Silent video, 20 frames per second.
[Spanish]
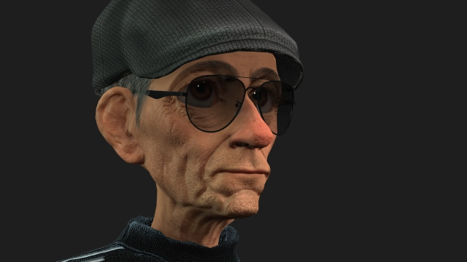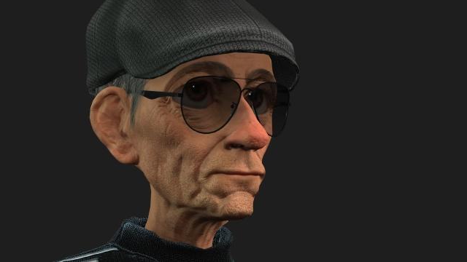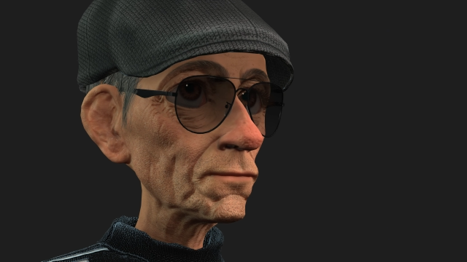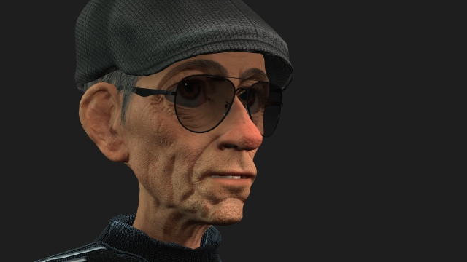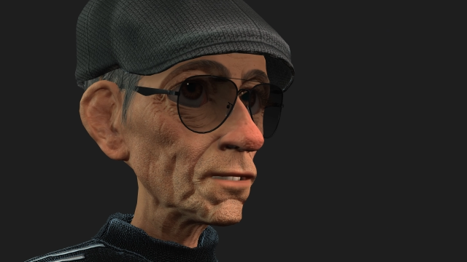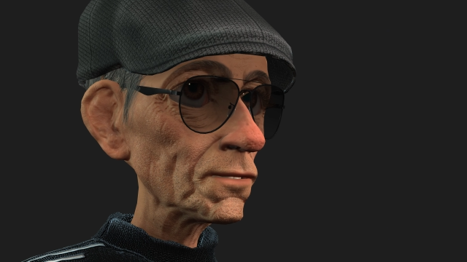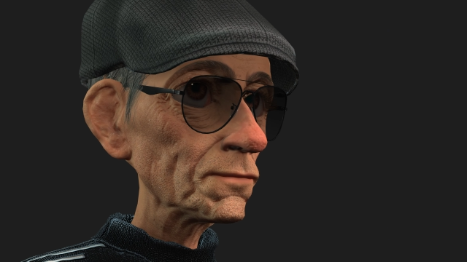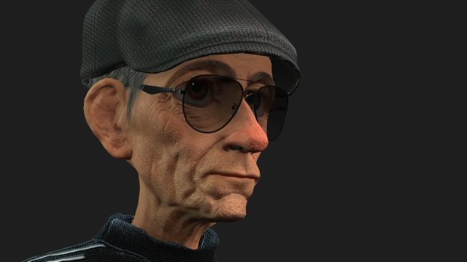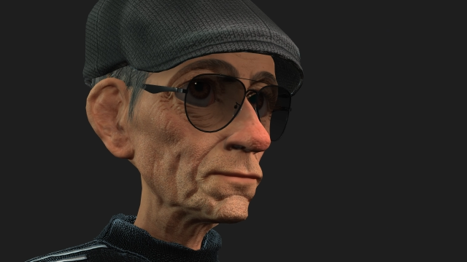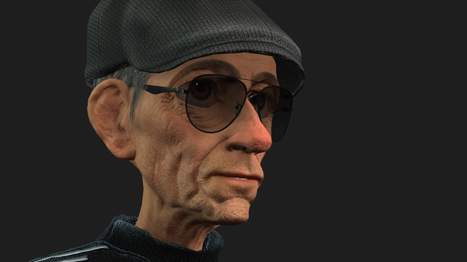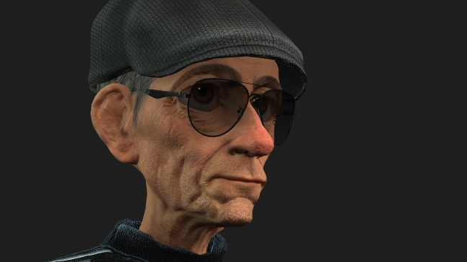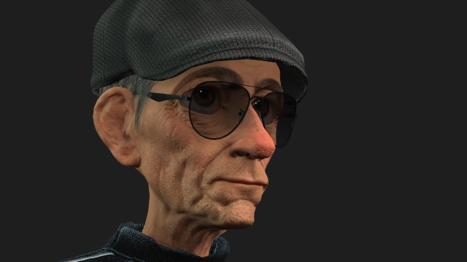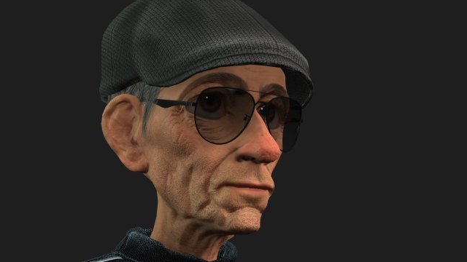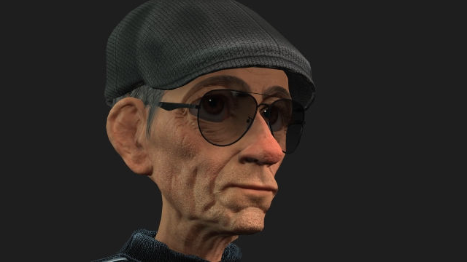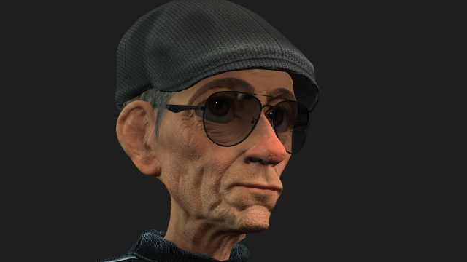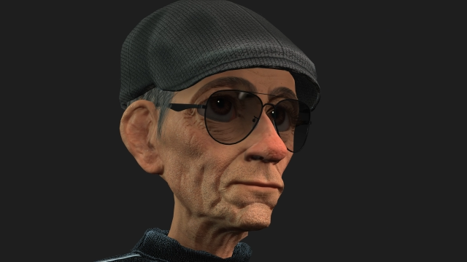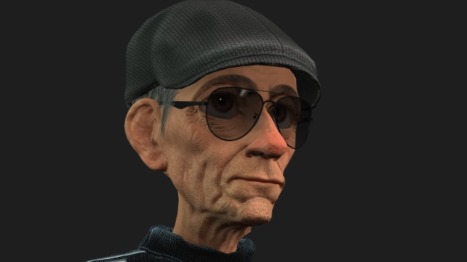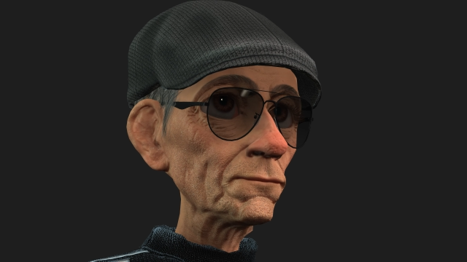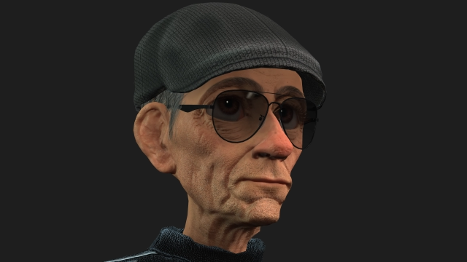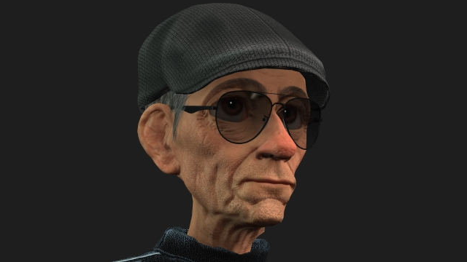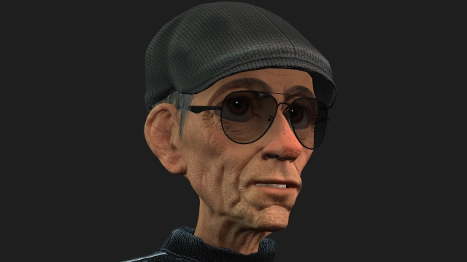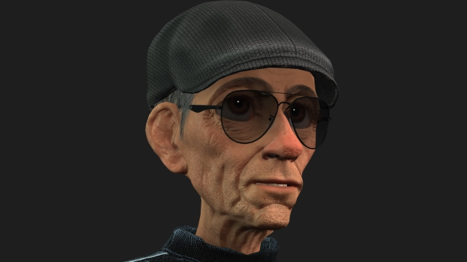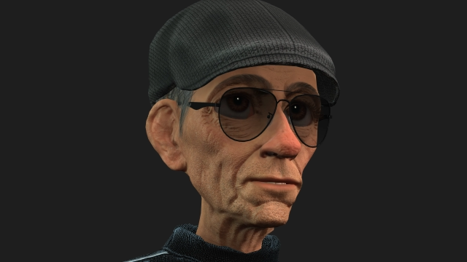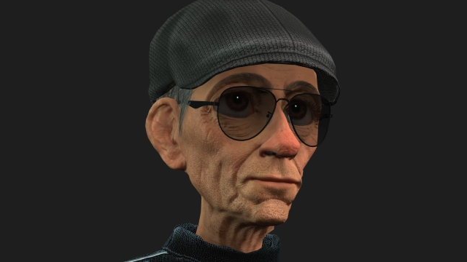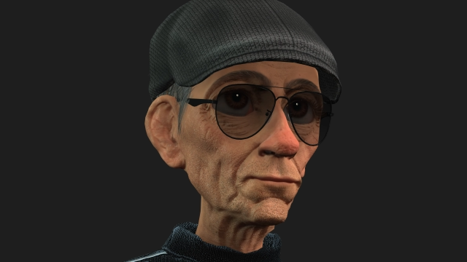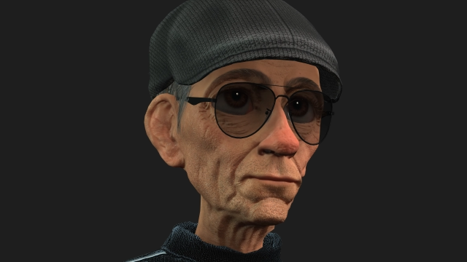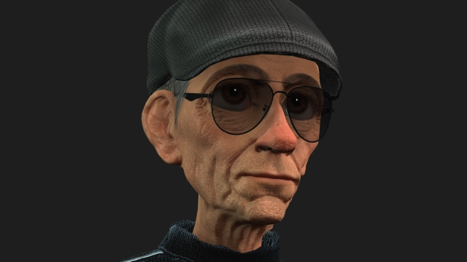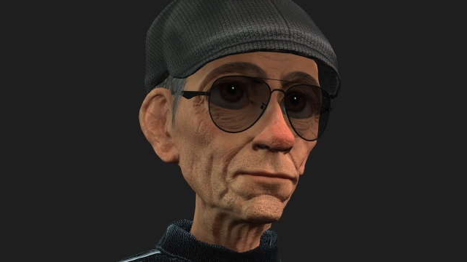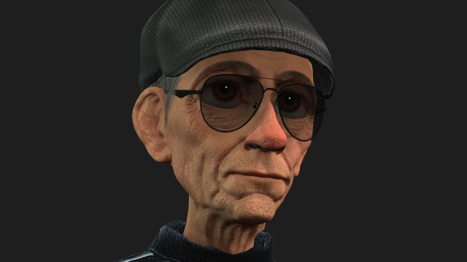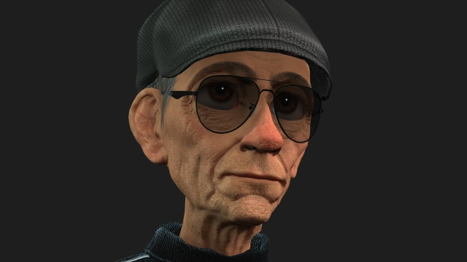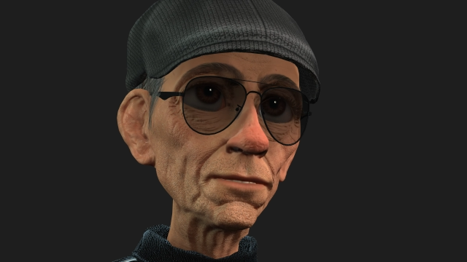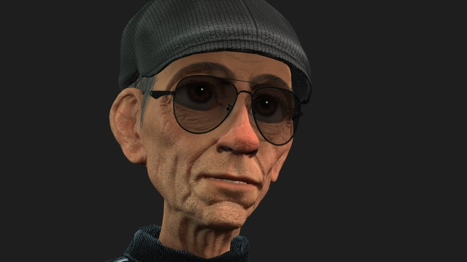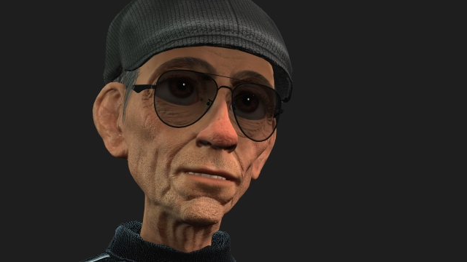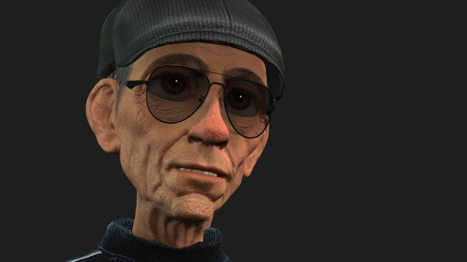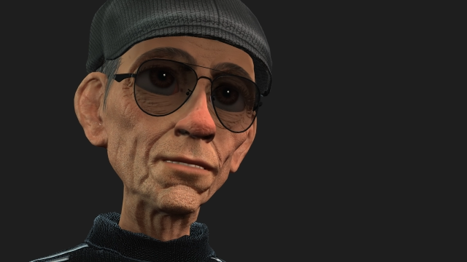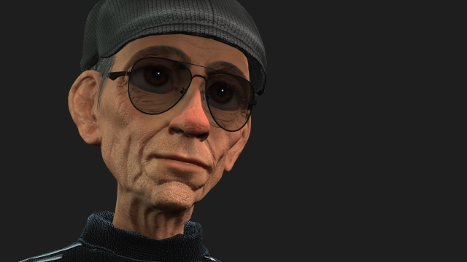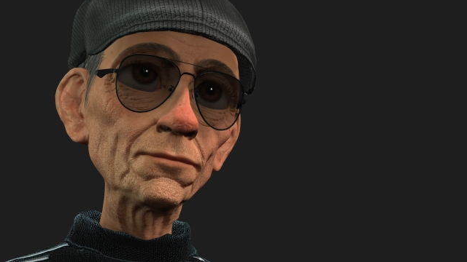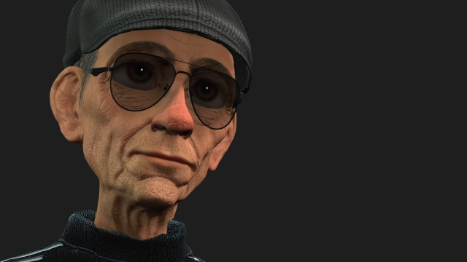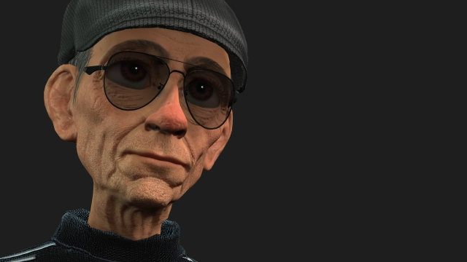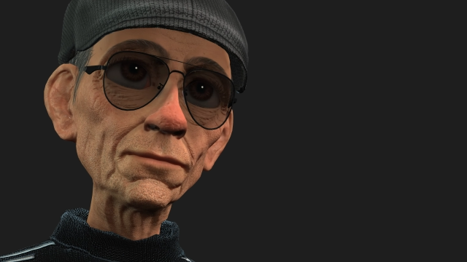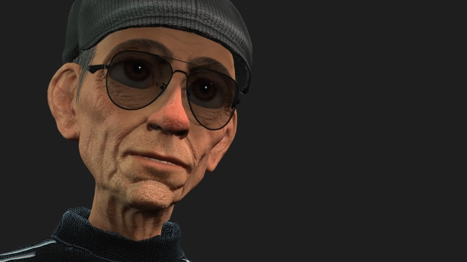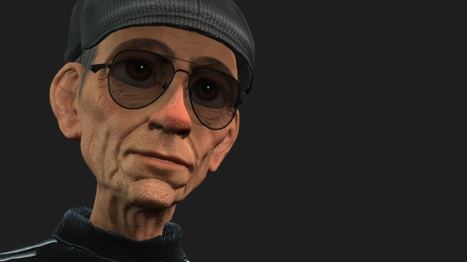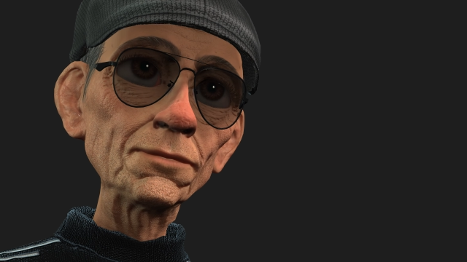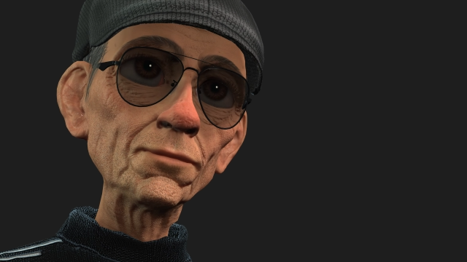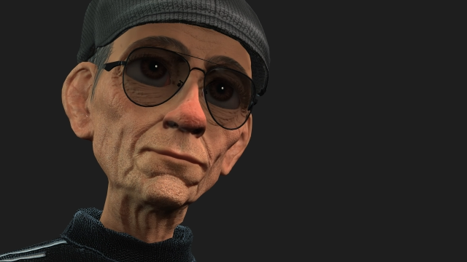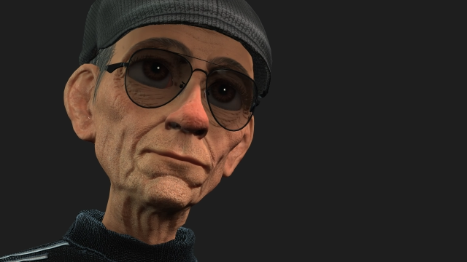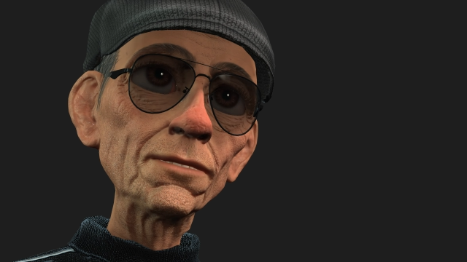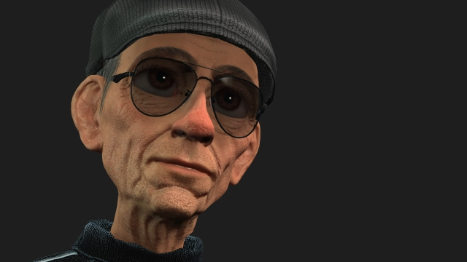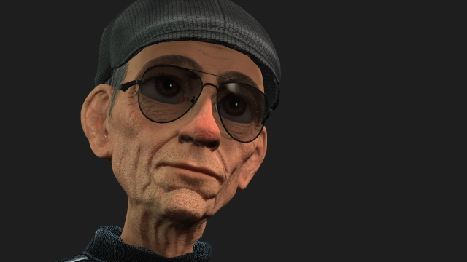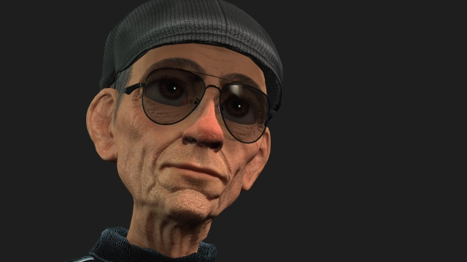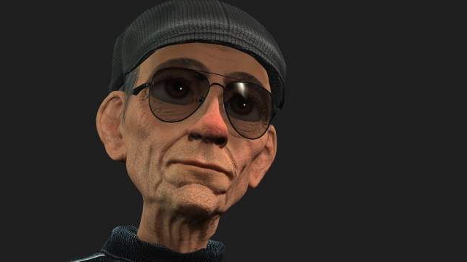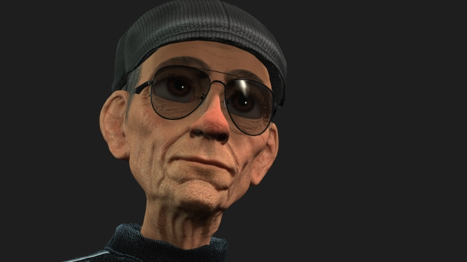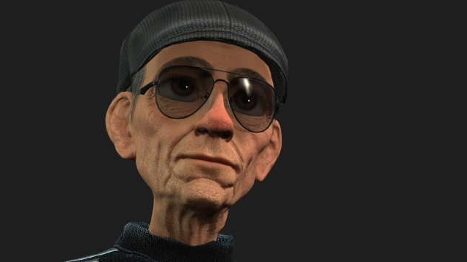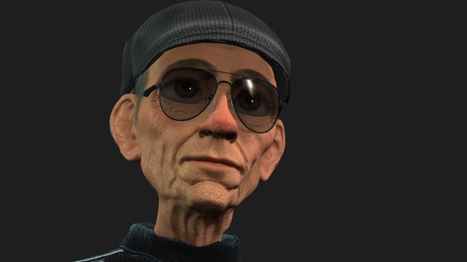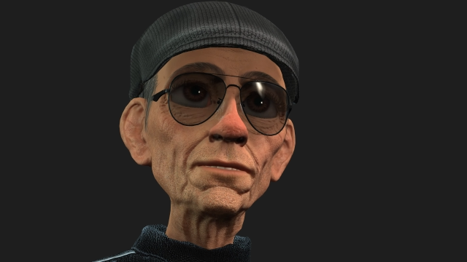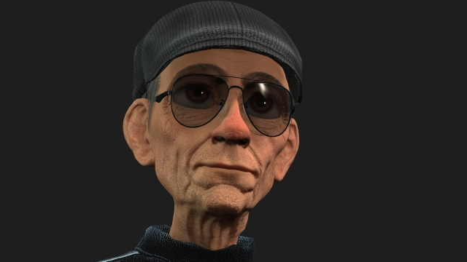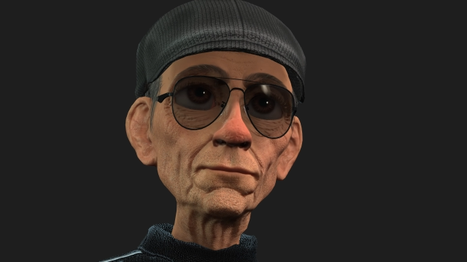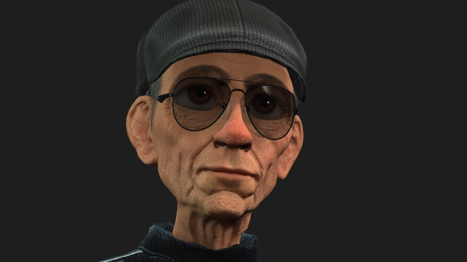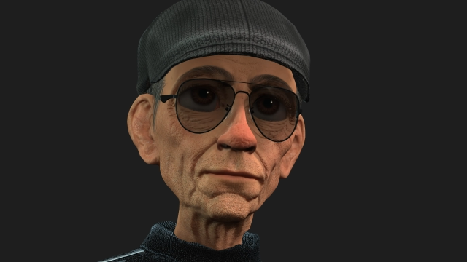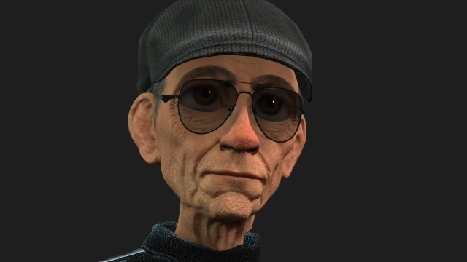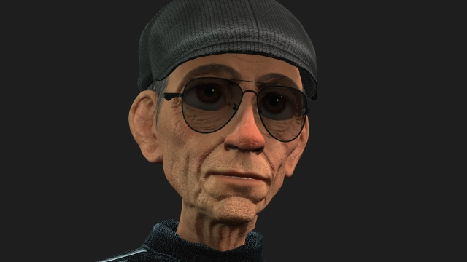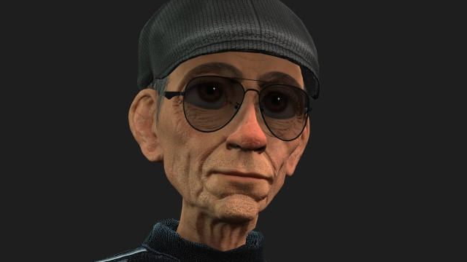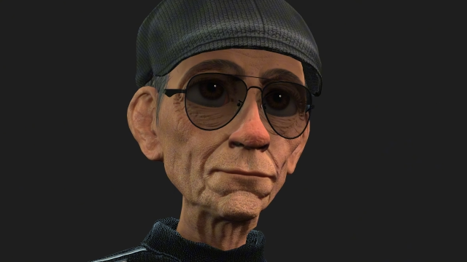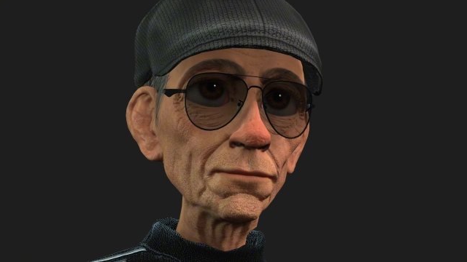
Era el jugador estrella de su equipo de pequeñas ligas,